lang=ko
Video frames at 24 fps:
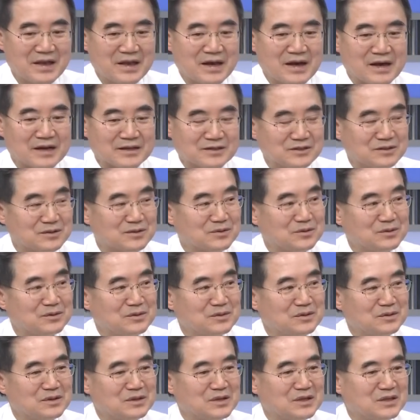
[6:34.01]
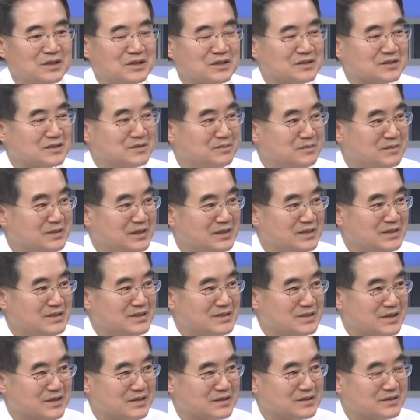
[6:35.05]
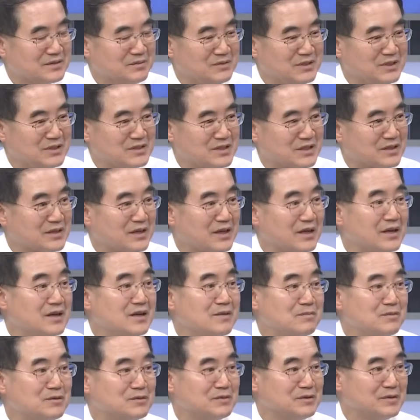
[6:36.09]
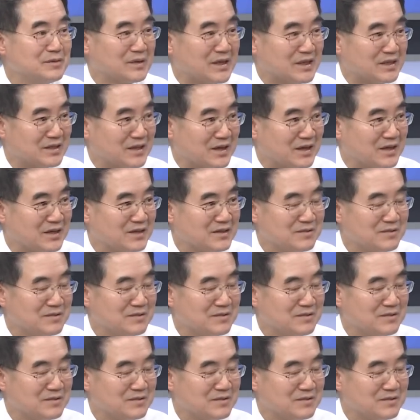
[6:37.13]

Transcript: 아직도 금리 인상, 금리 인상이 해일 부분이 많다.